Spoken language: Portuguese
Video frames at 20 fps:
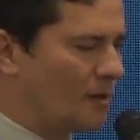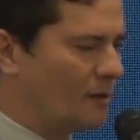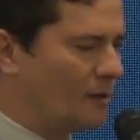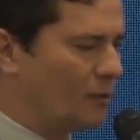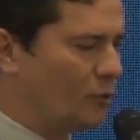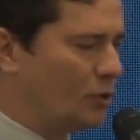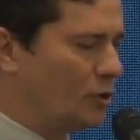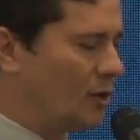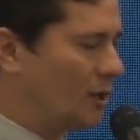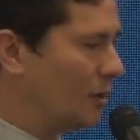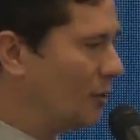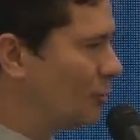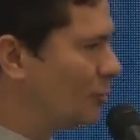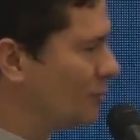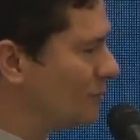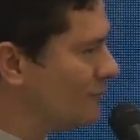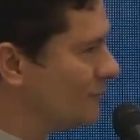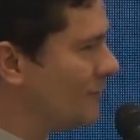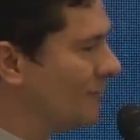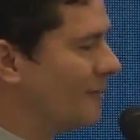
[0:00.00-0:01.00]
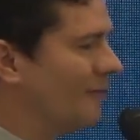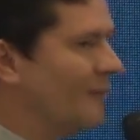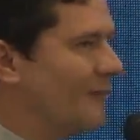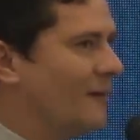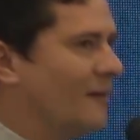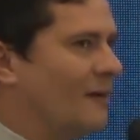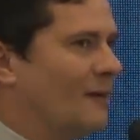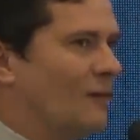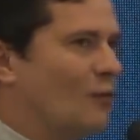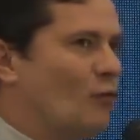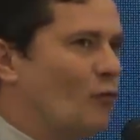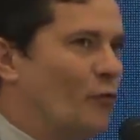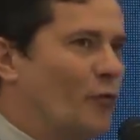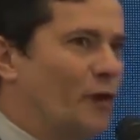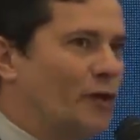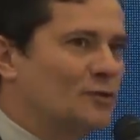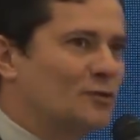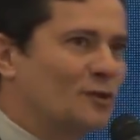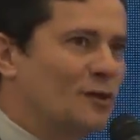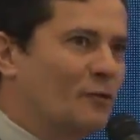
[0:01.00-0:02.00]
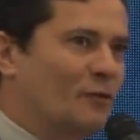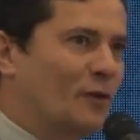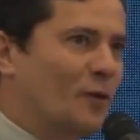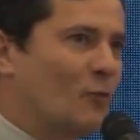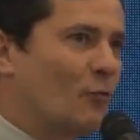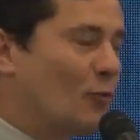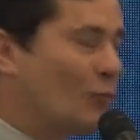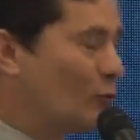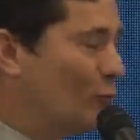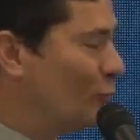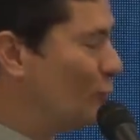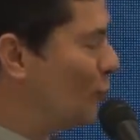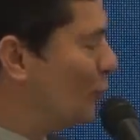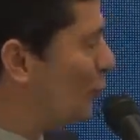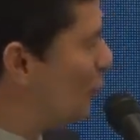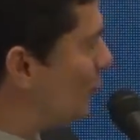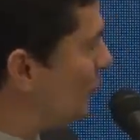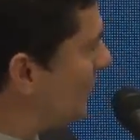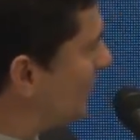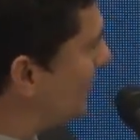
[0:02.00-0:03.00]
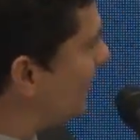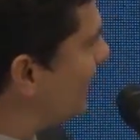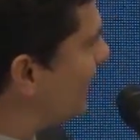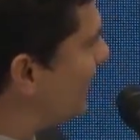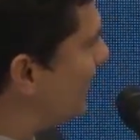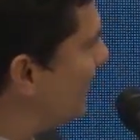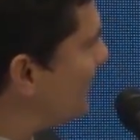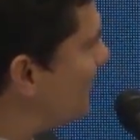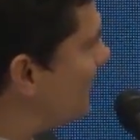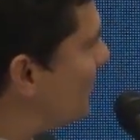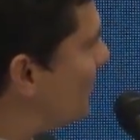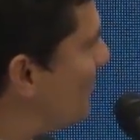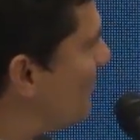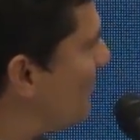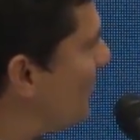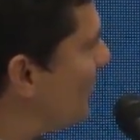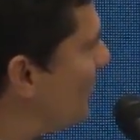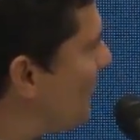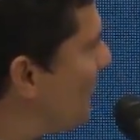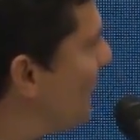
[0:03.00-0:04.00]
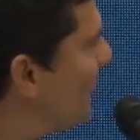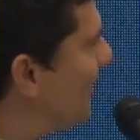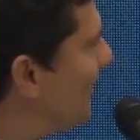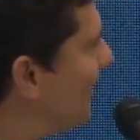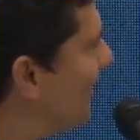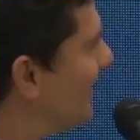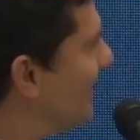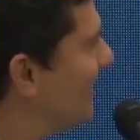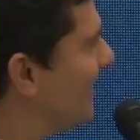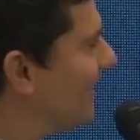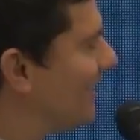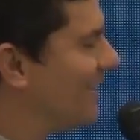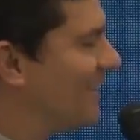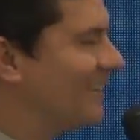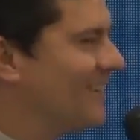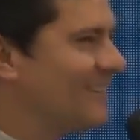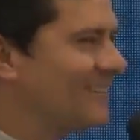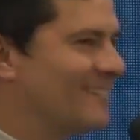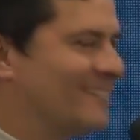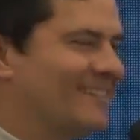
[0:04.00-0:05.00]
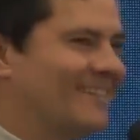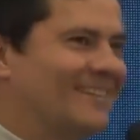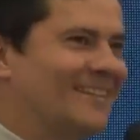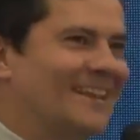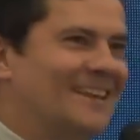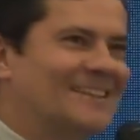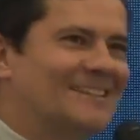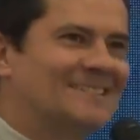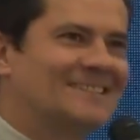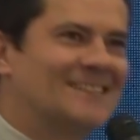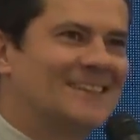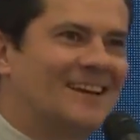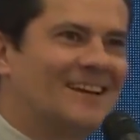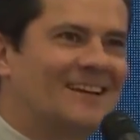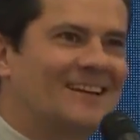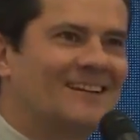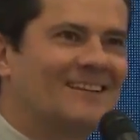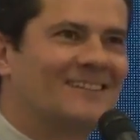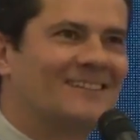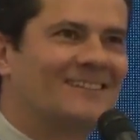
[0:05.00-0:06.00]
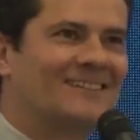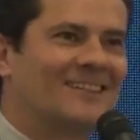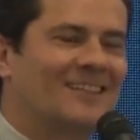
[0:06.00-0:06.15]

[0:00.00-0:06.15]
No entanto, confesso que fiquei um pouco em dúvida sobre o que eu falaria aqui nessa